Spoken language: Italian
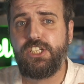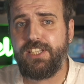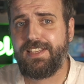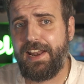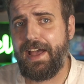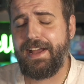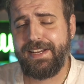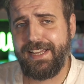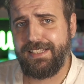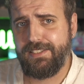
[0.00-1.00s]
ci sarà
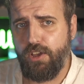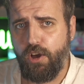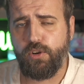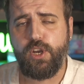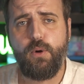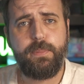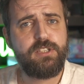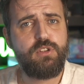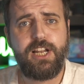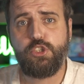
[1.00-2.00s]
anche Zoro che è un
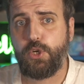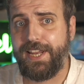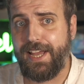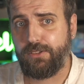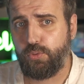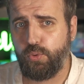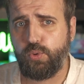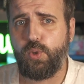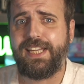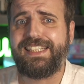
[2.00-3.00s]
personaggio che ha
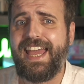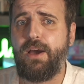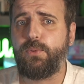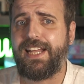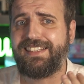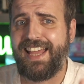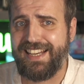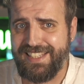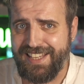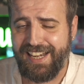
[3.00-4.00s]
tutto ed è una
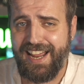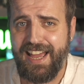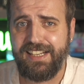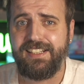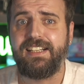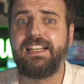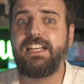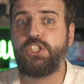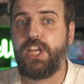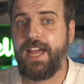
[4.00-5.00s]
terza run,
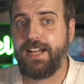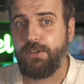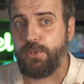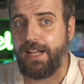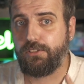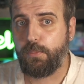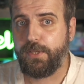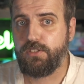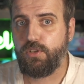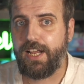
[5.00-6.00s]
c'è anche un altro
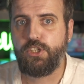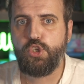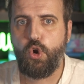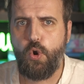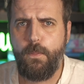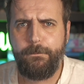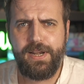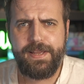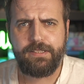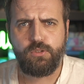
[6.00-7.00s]
personaggio
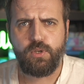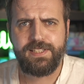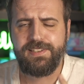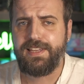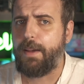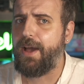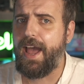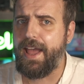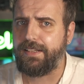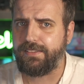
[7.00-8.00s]
completo che si chiama
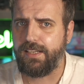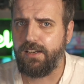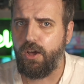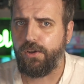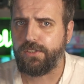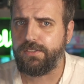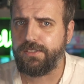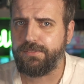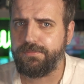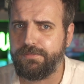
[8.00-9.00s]
Elden Lord.
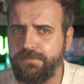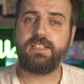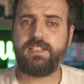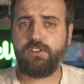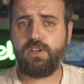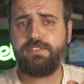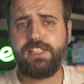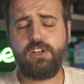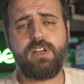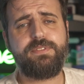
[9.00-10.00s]
Se non l'avete
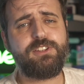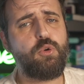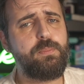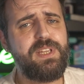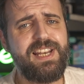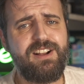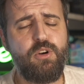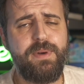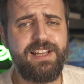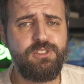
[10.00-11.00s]
ancora fatto, mi
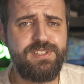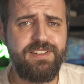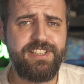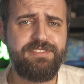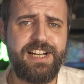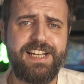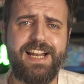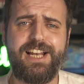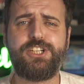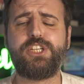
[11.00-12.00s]
raccomando, iscrivetevi al
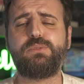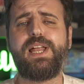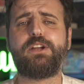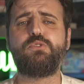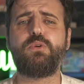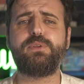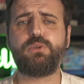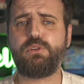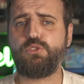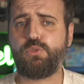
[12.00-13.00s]
canale, lasciate un like, un commento
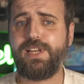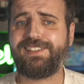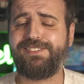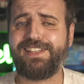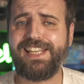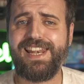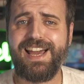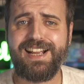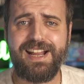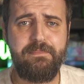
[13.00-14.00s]
qua sotto e attivate la
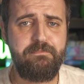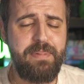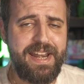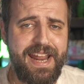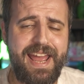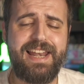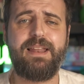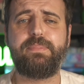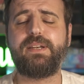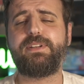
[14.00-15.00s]

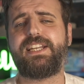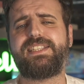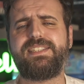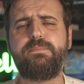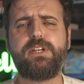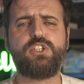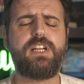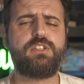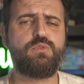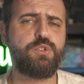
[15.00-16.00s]
campanella per rimanere sempre
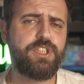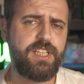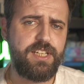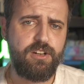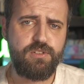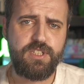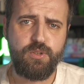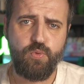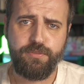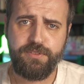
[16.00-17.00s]
aggiornati sull'uscita dei nostri
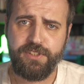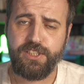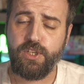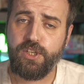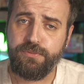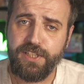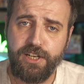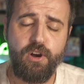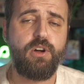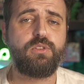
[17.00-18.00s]
nuovi video. io vi
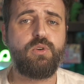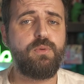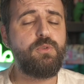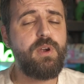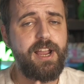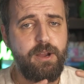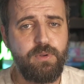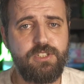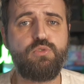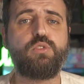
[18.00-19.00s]
ricordo comunque che qua
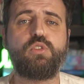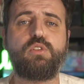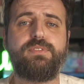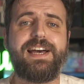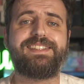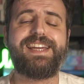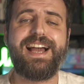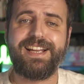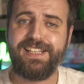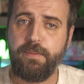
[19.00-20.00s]
sotto trovate
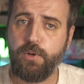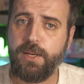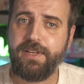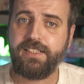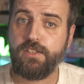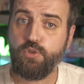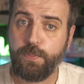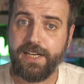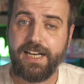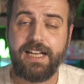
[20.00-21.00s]
anche gli abbonamenti e i
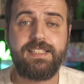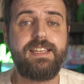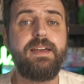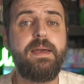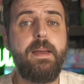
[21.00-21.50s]
super grazie